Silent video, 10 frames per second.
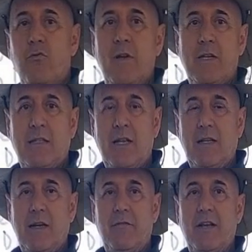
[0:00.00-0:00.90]
la columna
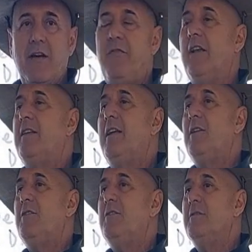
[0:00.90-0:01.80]
estratigráfica. ¿Falta
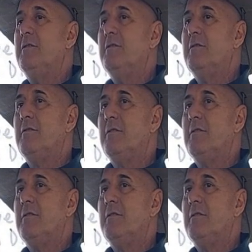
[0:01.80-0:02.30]
algo?